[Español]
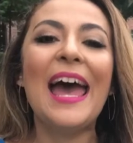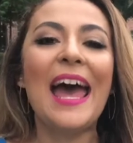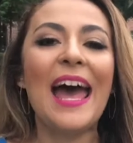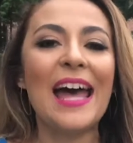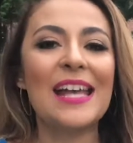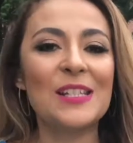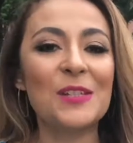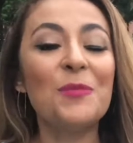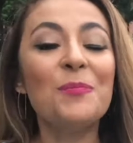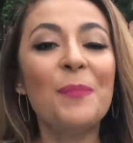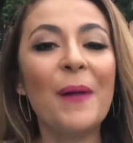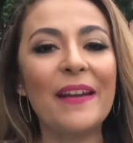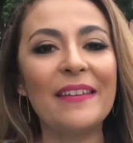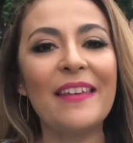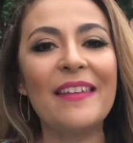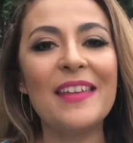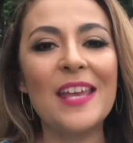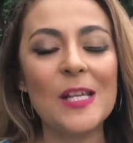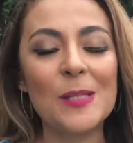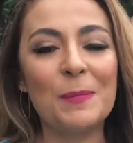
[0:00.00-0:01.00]
Hace un par
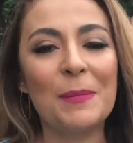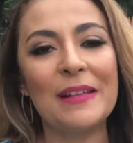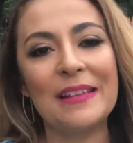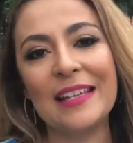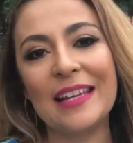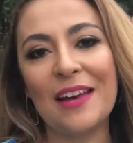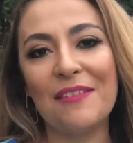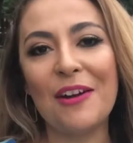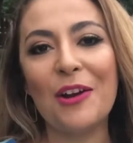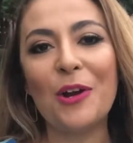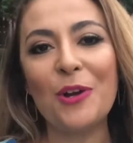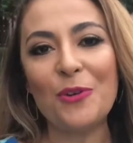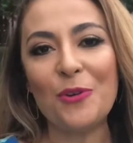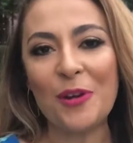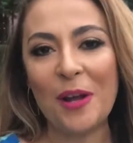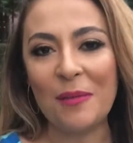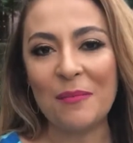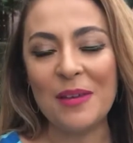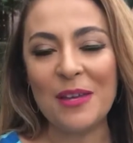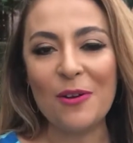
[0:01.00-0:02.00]
de días platicaba con
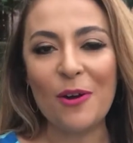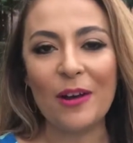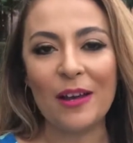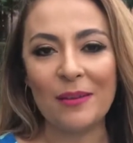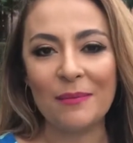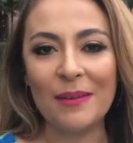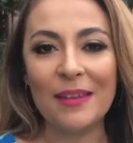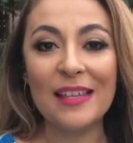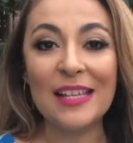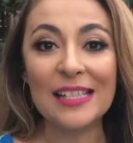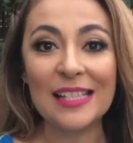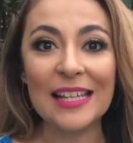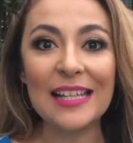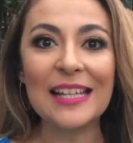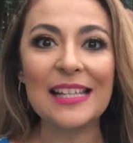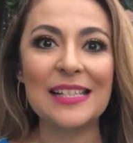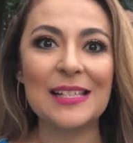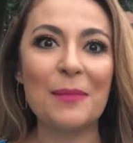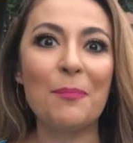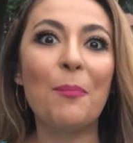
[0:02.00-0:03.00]
un amigo que me dice
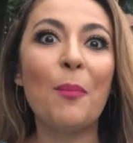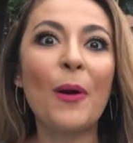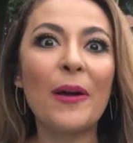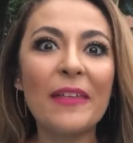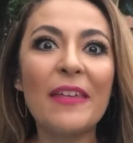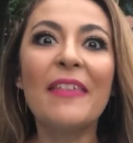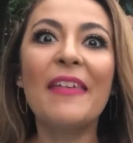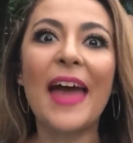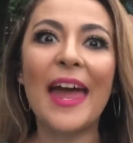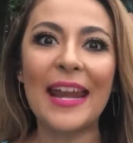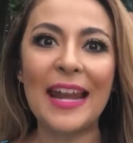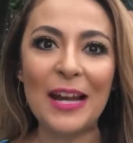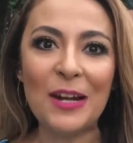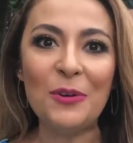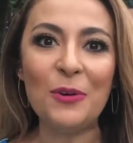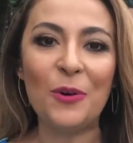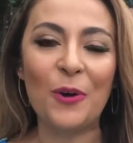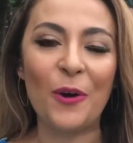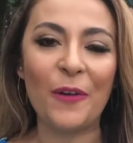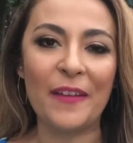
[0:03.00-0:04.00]
que se puede dar el
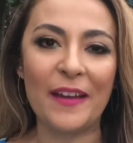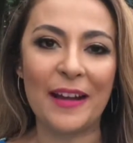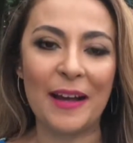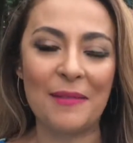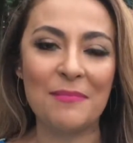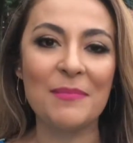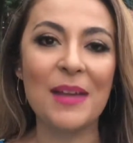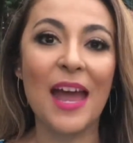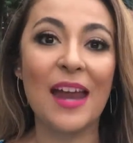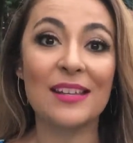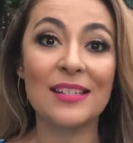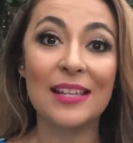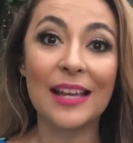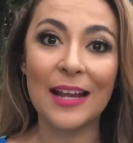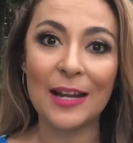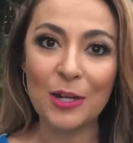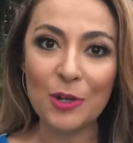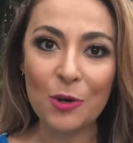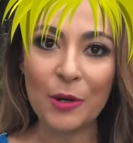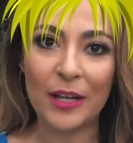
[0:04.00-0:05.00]
lujo de cambiarse
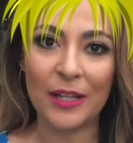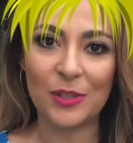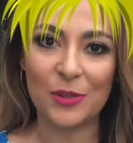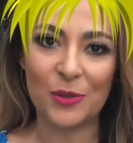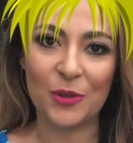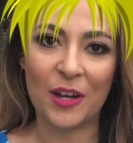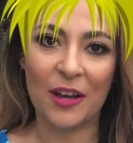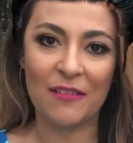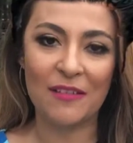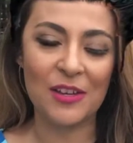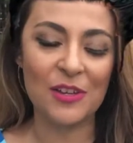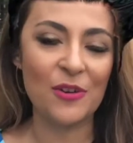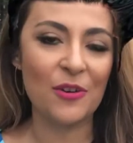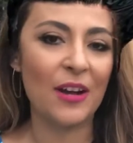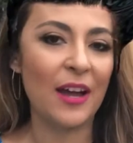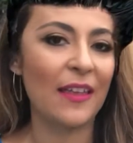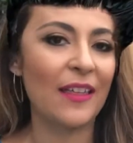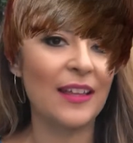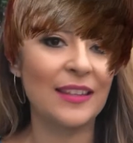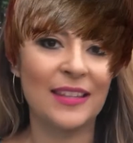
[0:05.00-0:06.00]
el look en su cabello
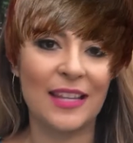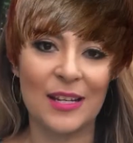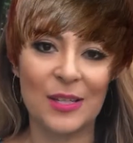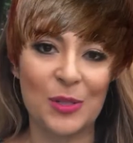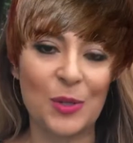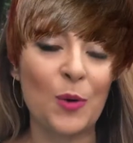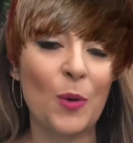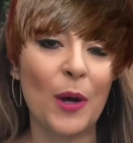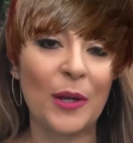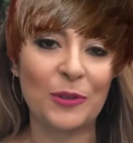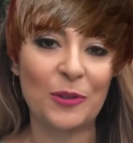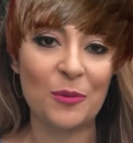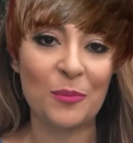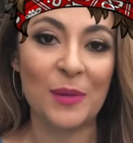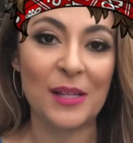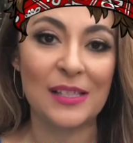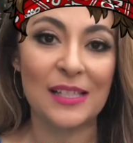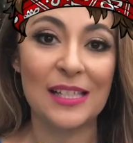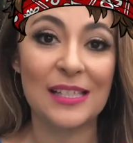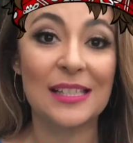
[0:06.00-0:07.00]
cada tres o cuatro
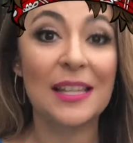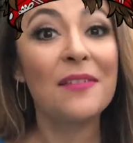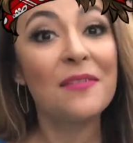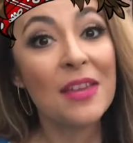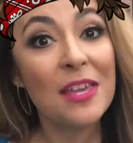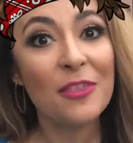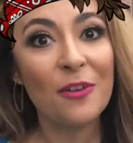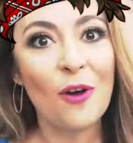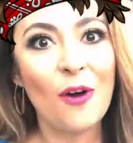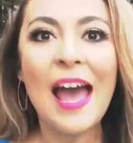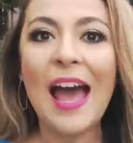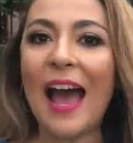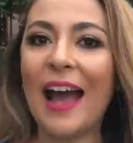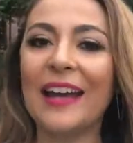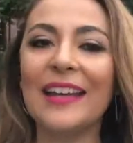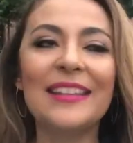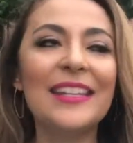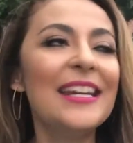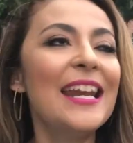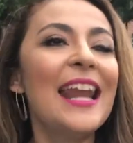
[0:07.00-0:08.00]
meses debido a
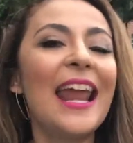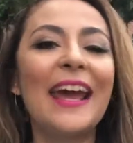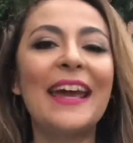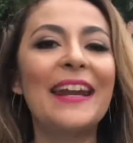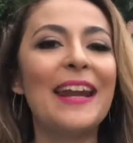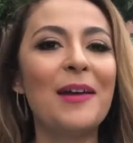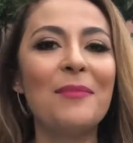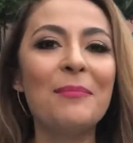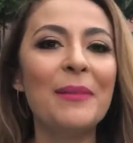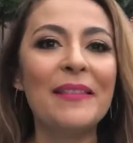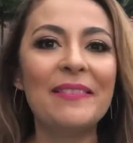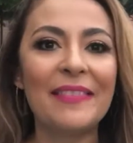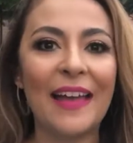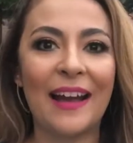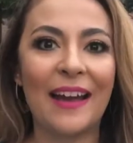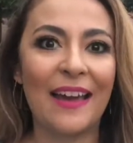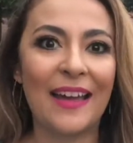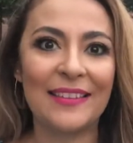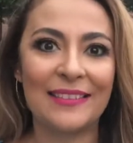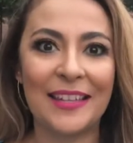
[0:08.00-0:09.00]
que tiene la gran
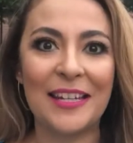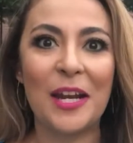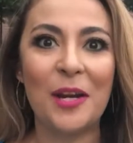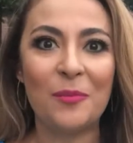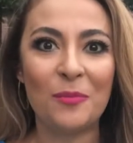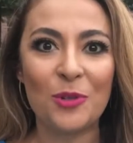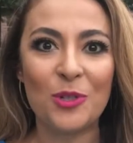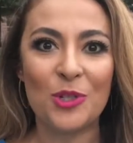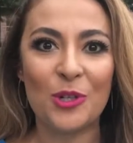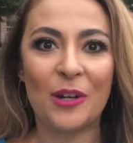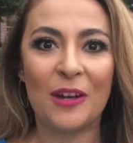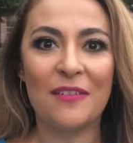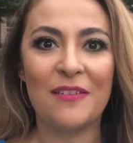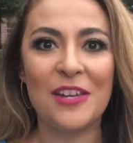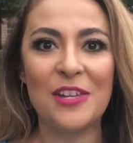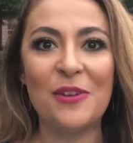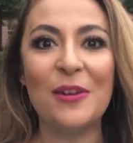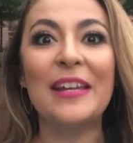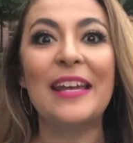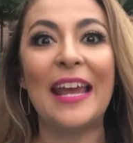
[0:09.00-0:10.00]
ventaja de tener mucho
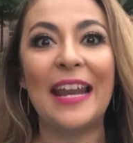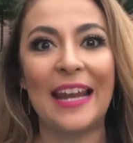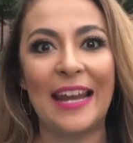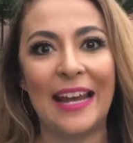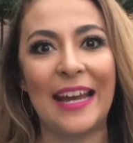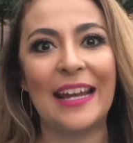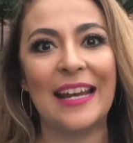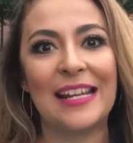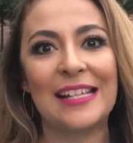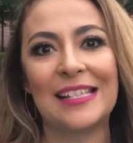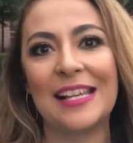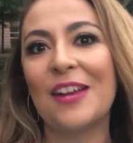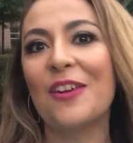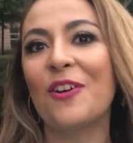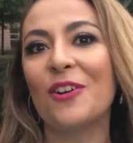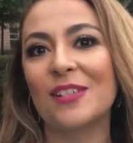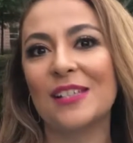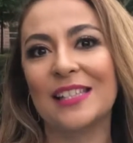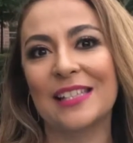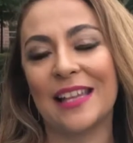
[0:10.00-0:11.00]
cabello y que le crece
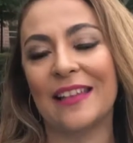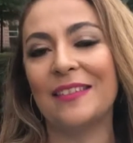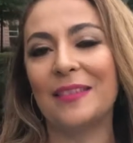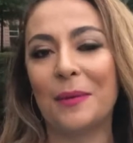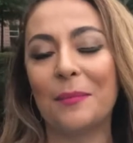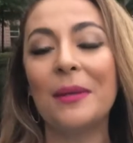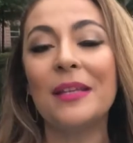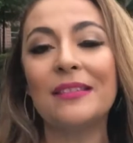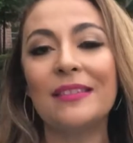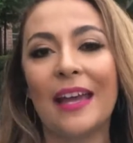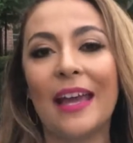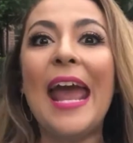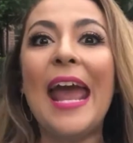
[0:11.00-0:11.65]
constantemente.